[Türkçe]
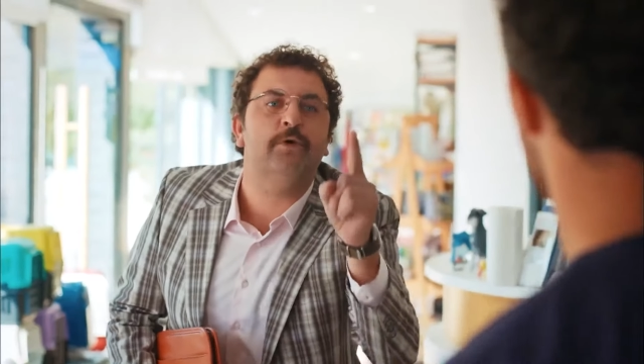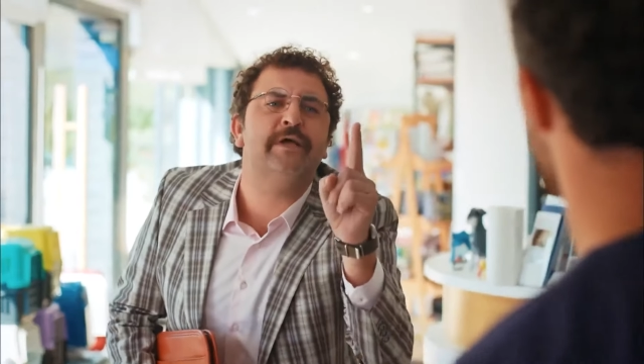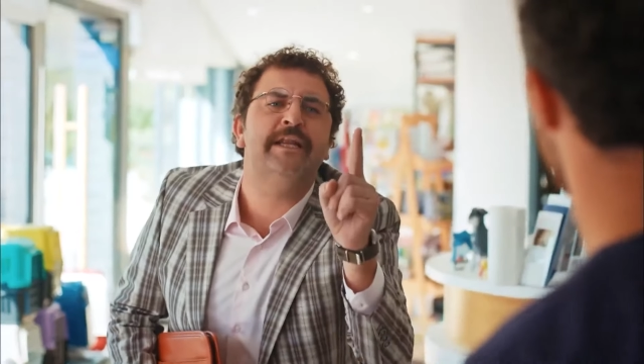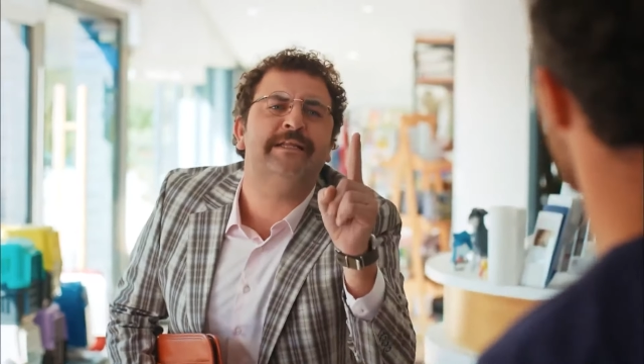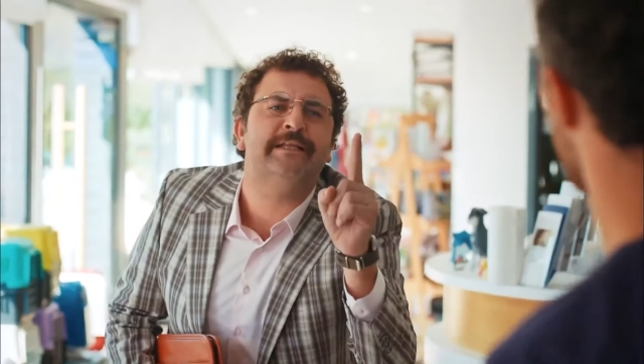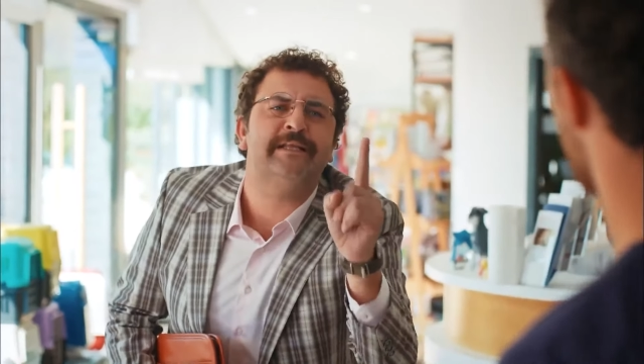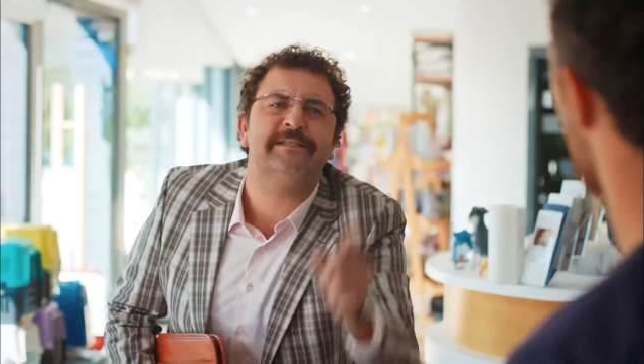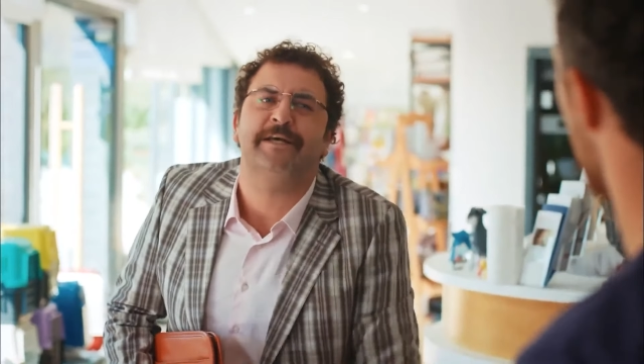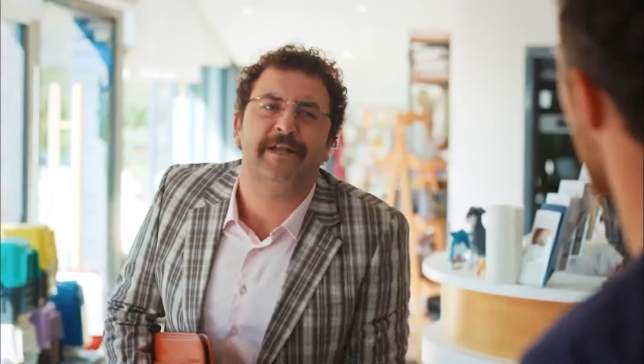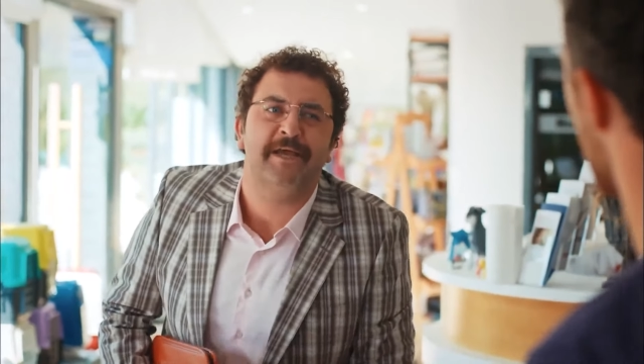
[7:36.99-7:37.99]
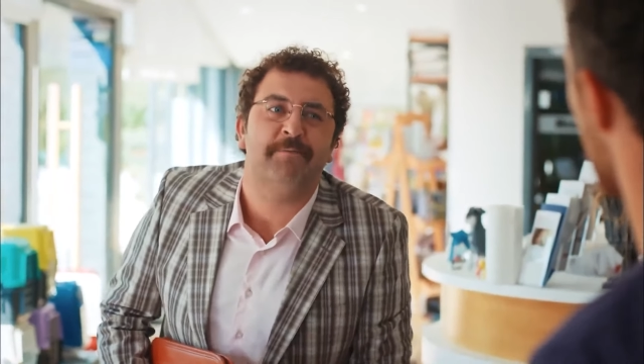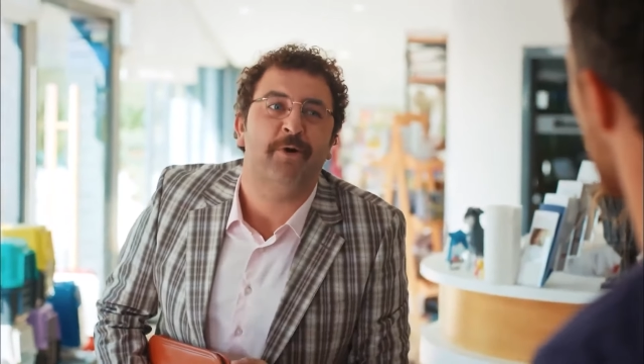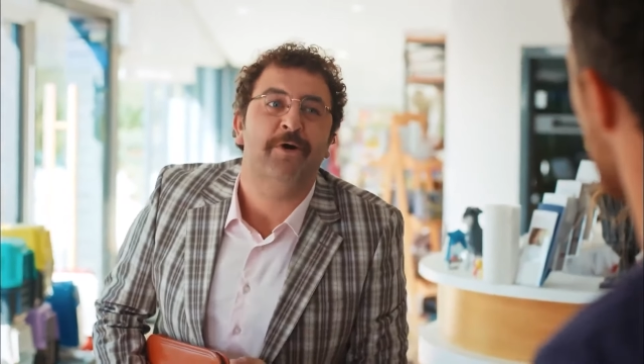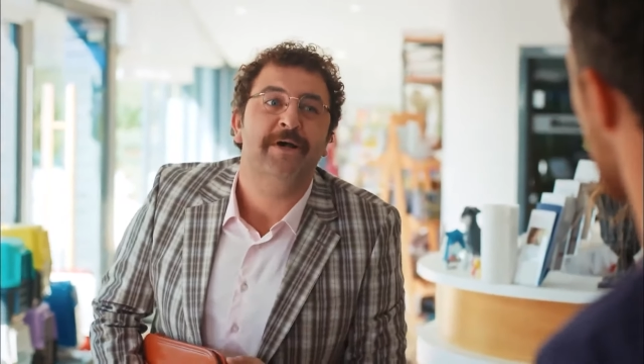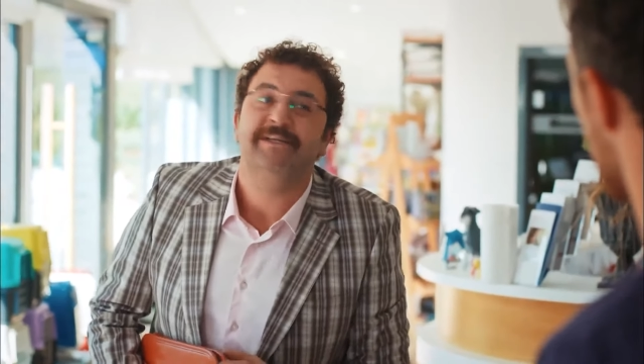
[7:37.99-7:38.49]
Özellikle de sana
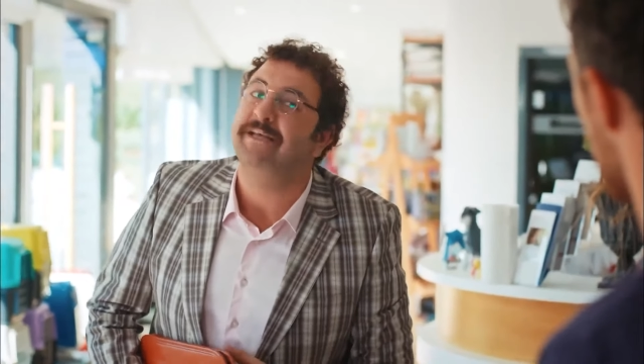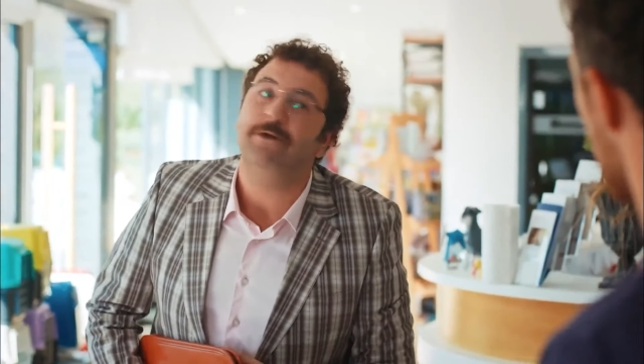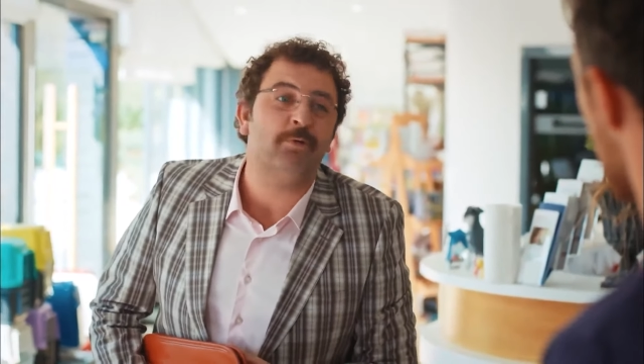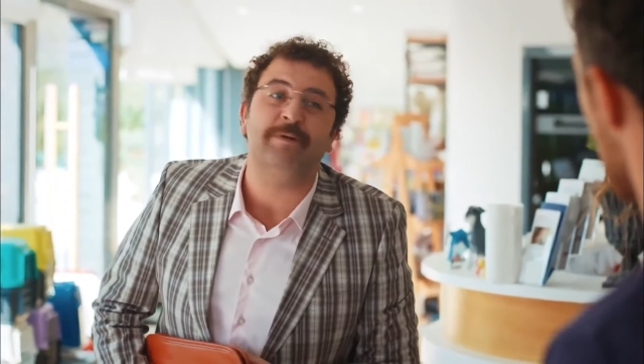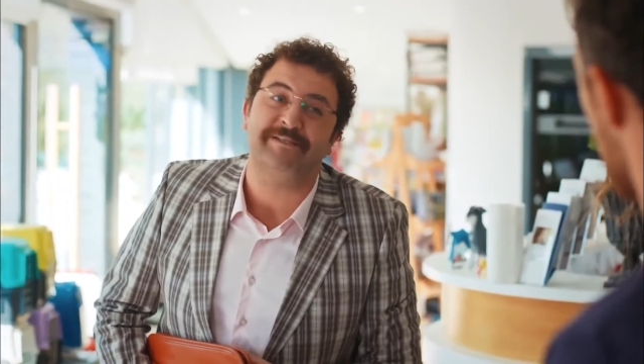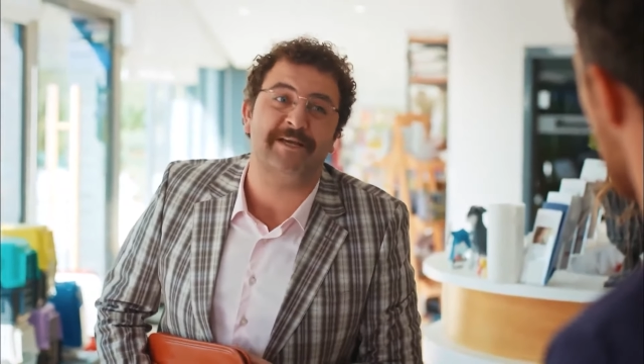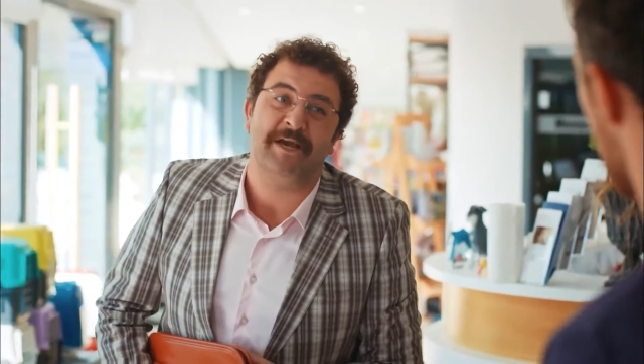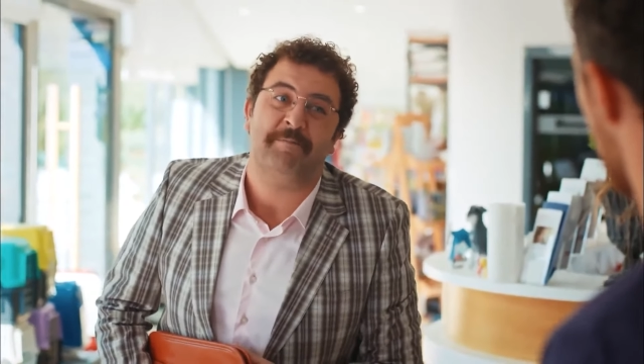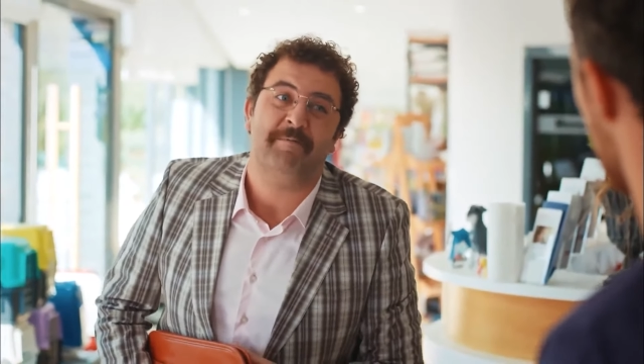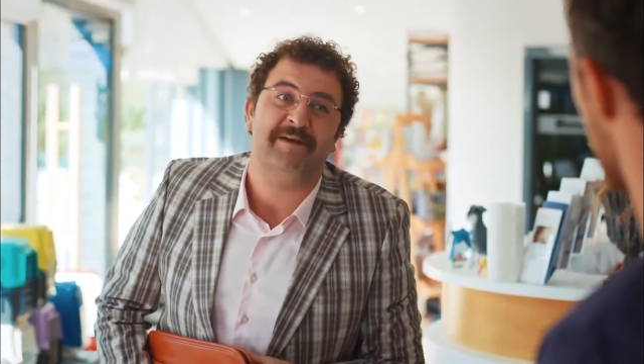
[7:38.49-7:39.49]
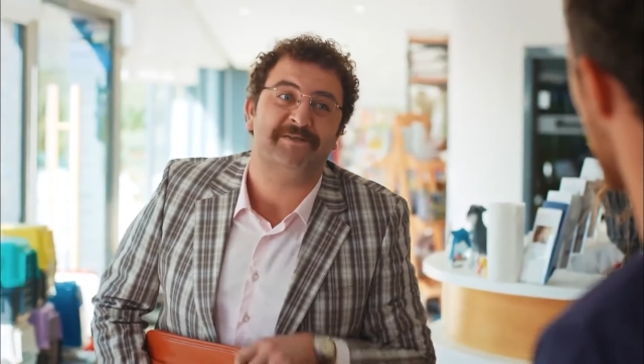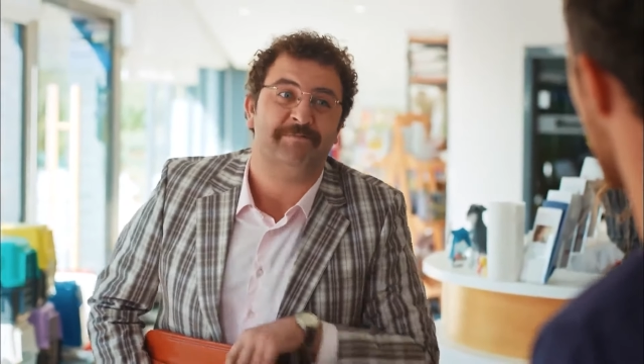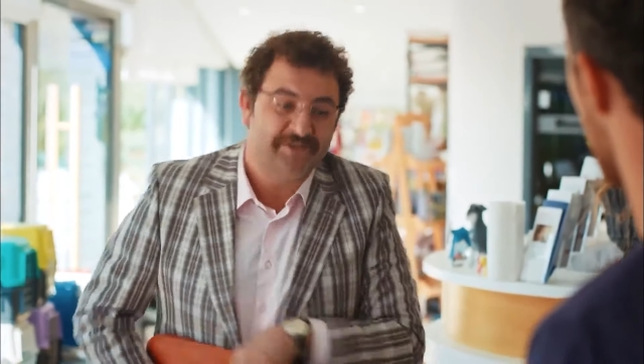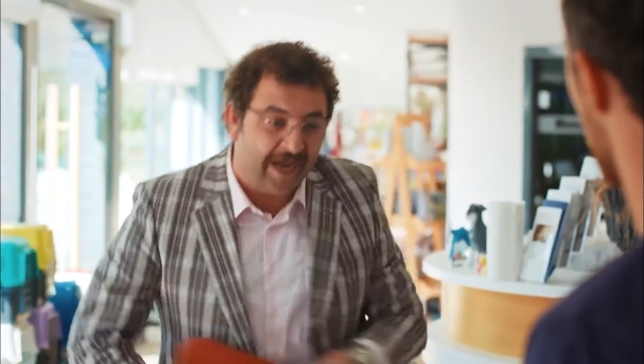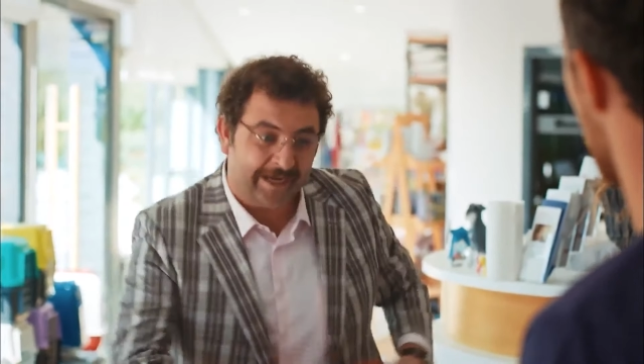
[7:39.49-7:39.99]
İbo. Sen olmasan
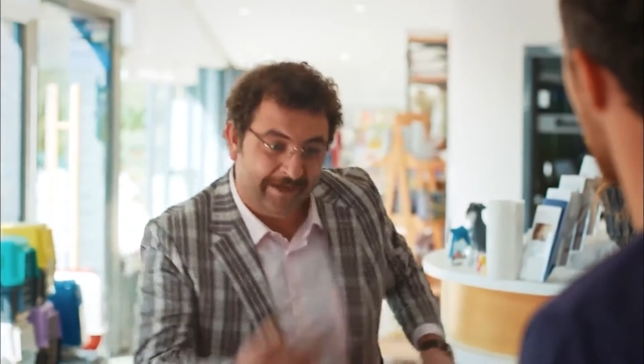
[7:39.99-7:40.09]
yapamazdım. Çak.